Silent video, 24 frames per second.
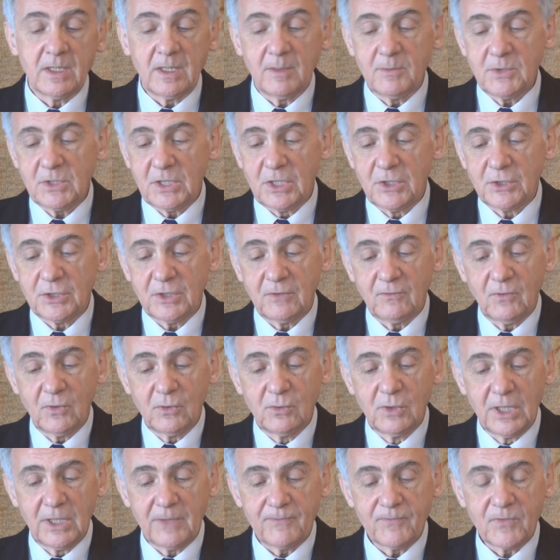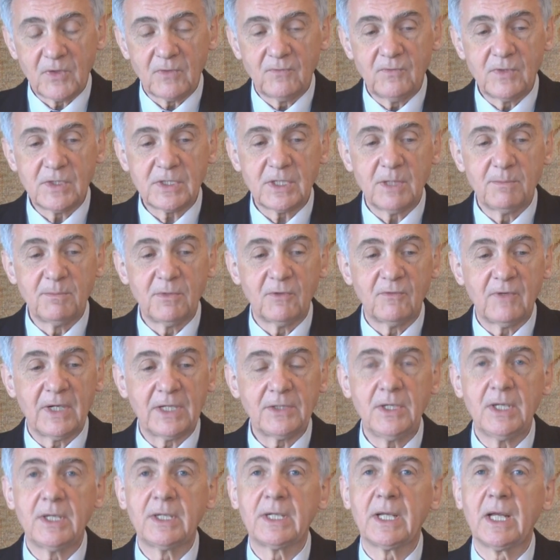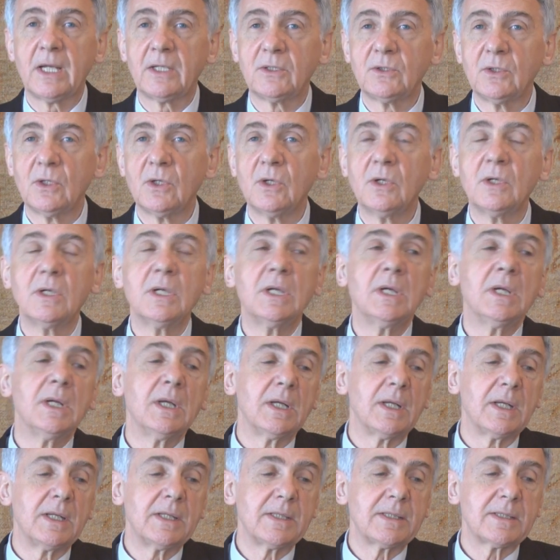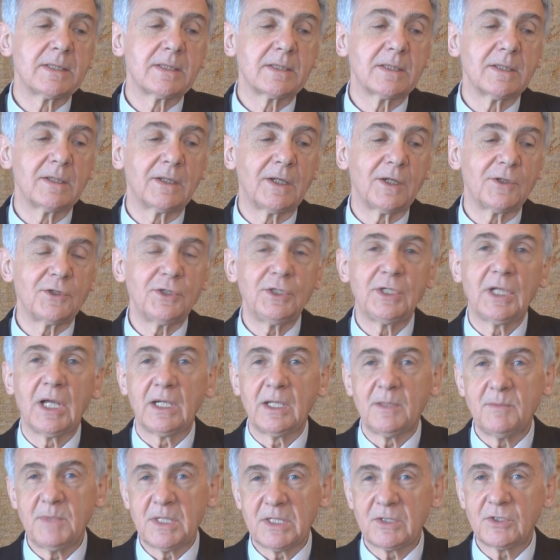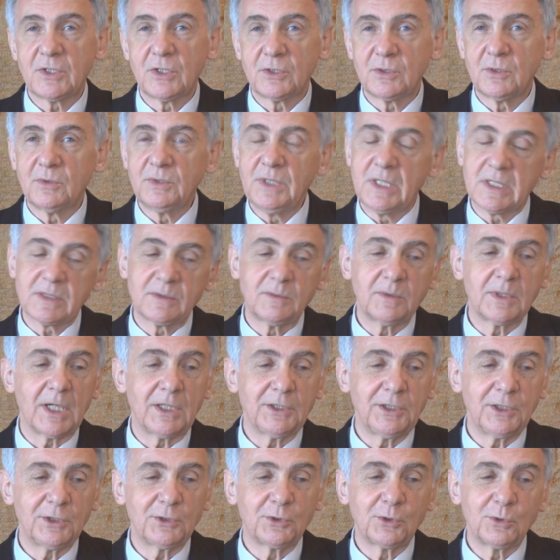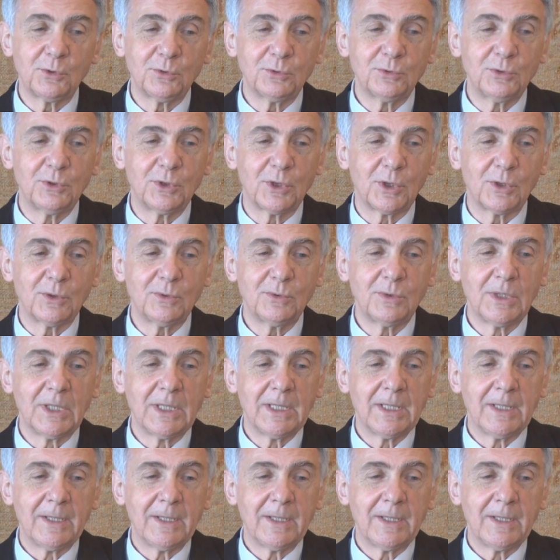Ja myślę, że w ogóle występowanie rano z recitalem jest rzeczą niesłychanie trudną.